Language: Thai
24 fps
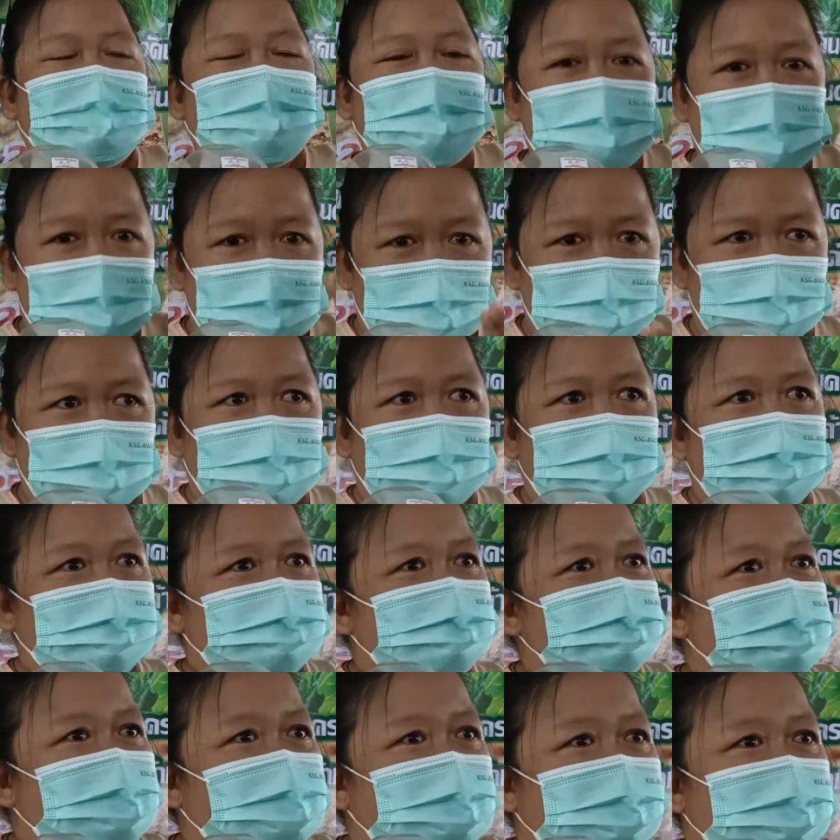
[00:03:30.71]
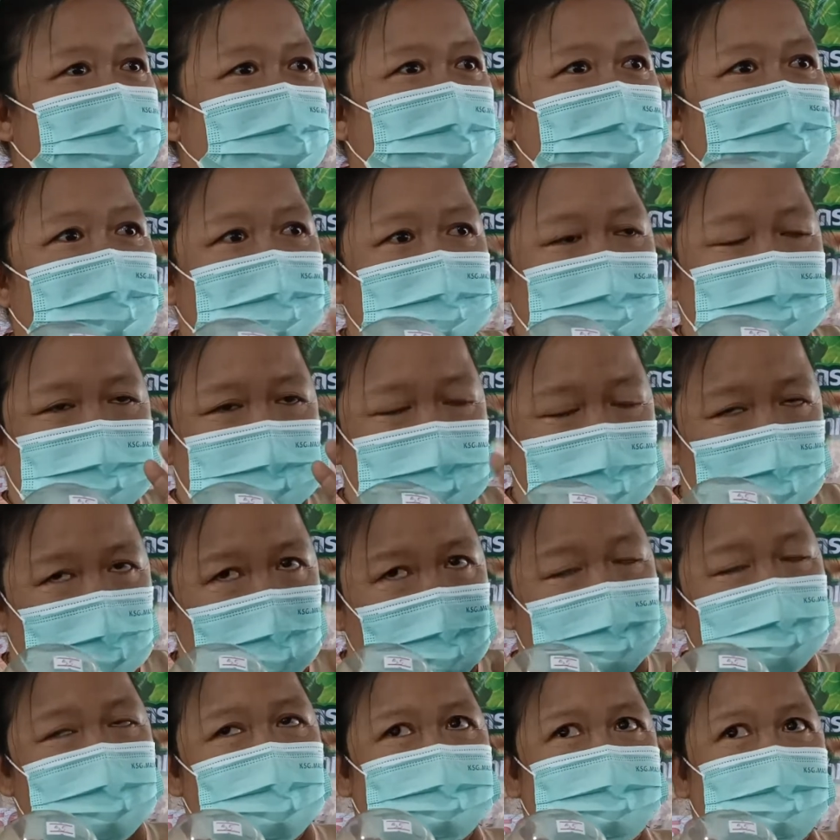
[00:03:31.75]
เราไม่เราขอ
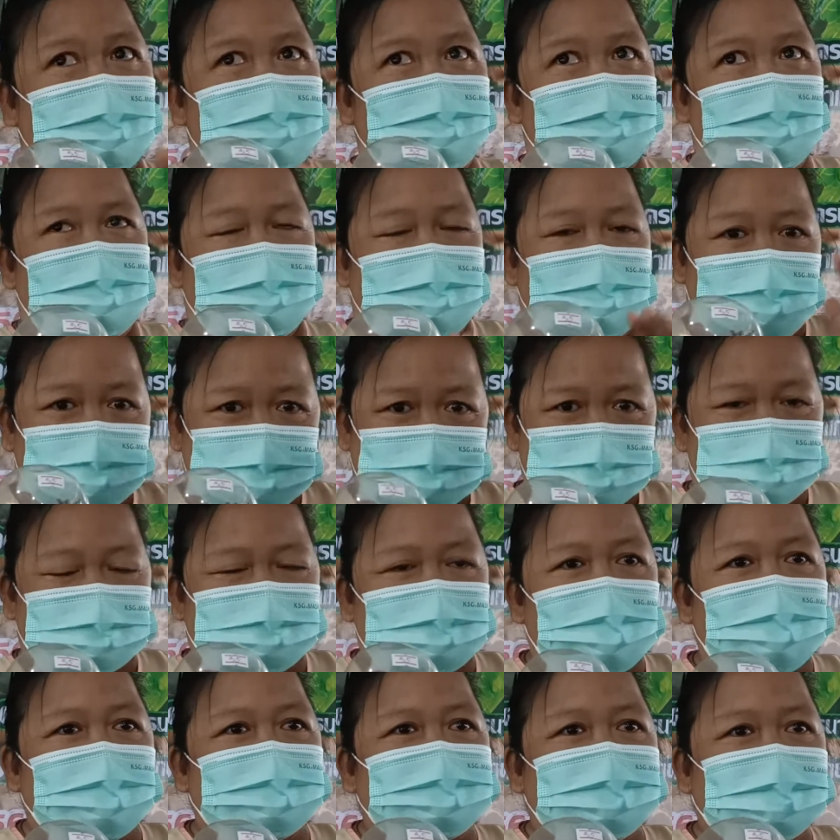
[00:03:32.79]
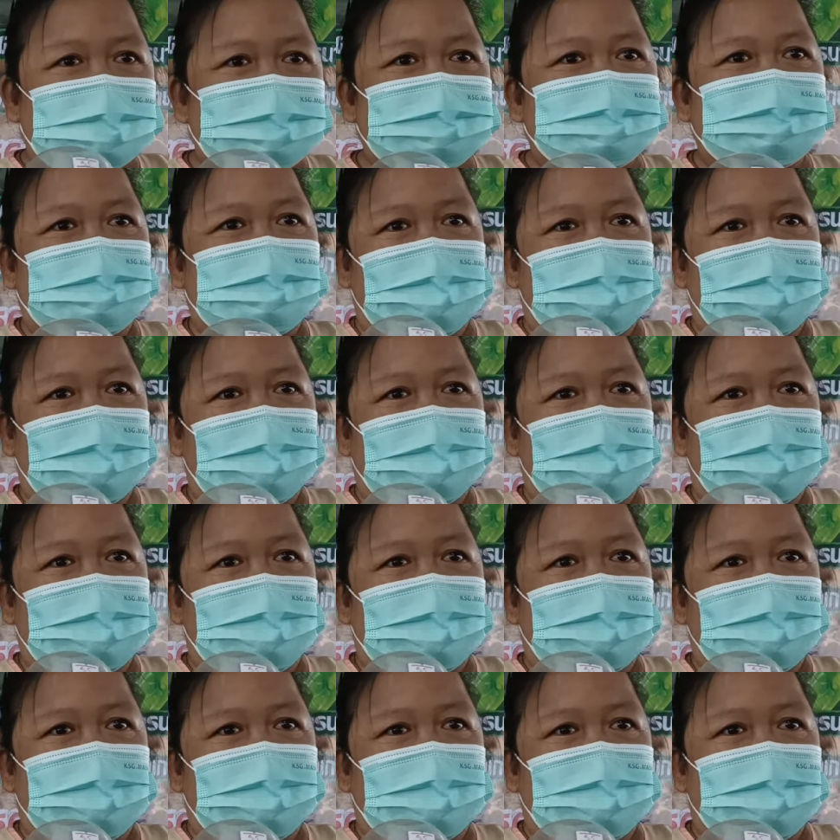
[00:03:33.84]
บอกได้เลยว่า เราจะต้องคิด